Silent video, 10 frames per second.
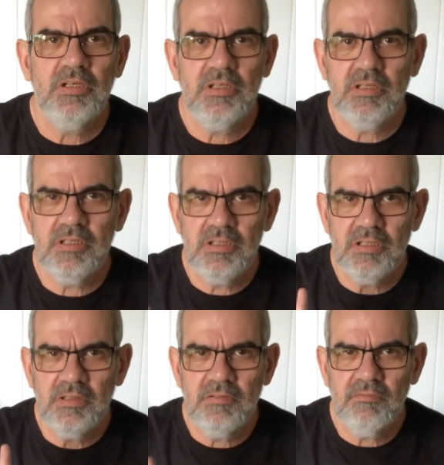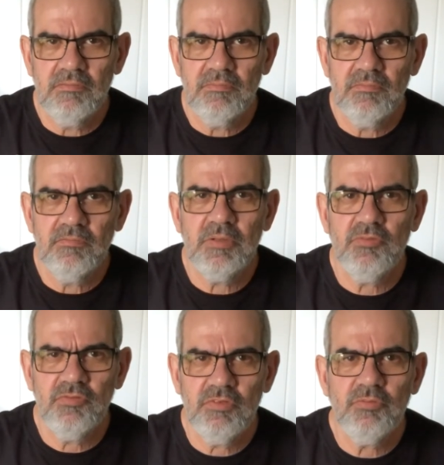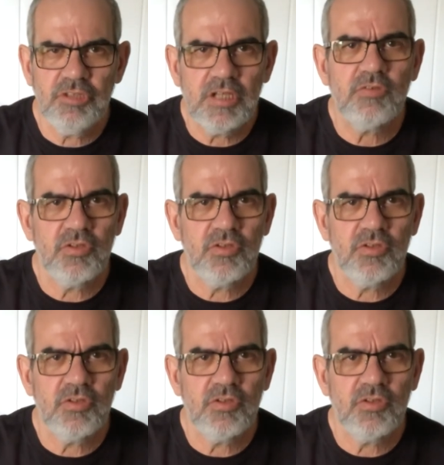e vamos, vamos direto